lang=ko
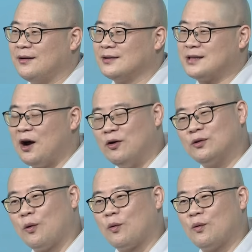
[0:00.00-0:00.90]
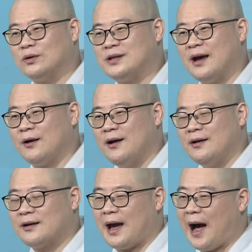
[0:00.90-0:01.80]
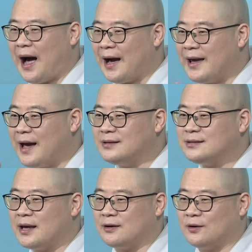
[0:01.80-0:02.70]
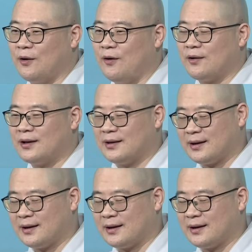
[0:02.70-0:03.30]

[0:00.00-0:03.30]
어, 사원 곳곳에 이렇게 하얀색으로